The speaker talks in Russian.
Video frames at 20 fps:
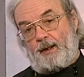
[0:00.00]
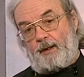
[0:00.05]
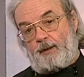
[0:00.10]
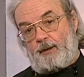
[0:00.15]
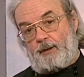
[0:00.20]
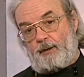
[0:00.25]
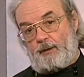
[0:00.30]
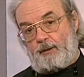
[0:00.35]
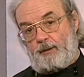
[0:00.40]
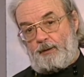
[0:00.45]

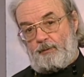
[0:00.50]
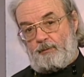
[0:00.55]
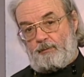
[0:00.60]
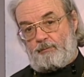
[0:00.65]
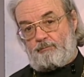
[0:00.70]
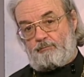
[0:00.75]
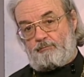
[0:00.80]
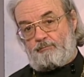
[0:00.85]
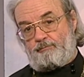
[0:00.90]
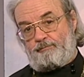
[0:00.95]
к э,
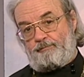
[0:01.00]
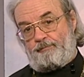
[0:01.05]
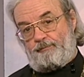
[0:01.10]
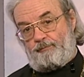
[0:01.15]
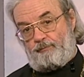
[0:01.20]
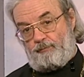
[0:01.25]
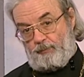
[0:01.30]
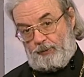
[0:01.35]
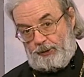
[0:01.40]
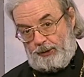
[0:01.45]

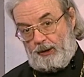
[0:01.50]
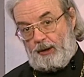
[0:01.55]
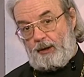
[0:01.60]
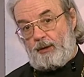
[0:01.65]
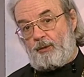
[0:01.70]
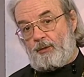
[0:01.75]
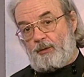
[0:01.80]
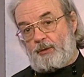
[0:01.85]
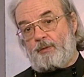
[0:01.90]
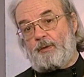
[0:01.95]

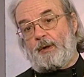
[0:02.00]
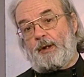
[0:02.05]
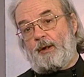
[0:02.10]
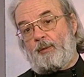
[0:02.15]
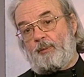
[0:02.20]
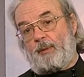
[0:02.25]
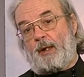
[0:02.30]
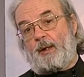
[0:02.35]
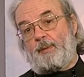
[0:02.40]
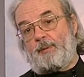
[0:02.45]
мнению
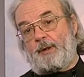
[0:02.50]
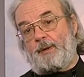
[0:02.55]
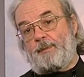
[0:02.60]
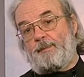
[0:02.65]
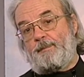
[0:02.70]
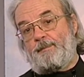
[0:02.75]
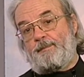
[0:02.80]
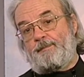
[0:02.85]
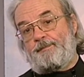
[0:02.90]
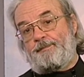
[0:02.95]
своей мамы,
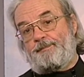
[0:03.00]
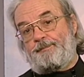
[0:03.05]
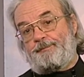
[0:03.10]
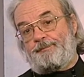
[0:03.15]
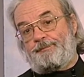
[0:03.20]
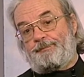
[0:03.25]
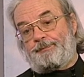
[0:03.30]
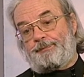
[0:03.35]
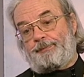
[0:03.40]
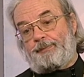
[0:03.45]

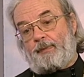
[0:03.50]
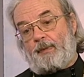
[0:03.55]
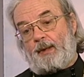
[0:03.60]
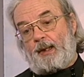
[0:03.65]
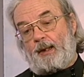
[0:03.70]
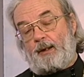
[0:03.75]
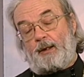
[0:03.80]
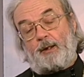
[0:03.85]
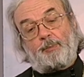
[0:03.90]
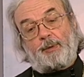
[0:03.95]

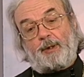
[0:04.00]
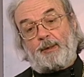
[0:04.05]
не